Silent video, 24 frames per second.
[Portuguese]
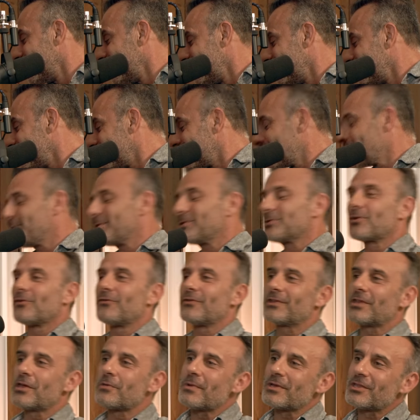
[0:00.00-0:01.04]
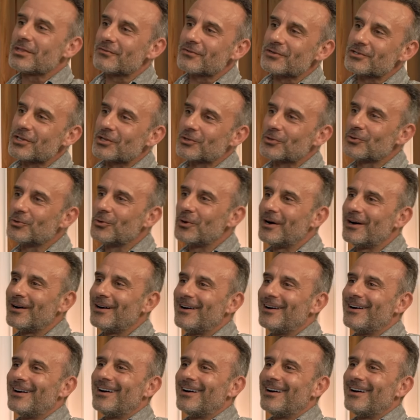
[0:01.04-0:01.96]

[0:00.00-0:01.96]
Fala-me disso, que eu vi uma entrevista uhum. tua.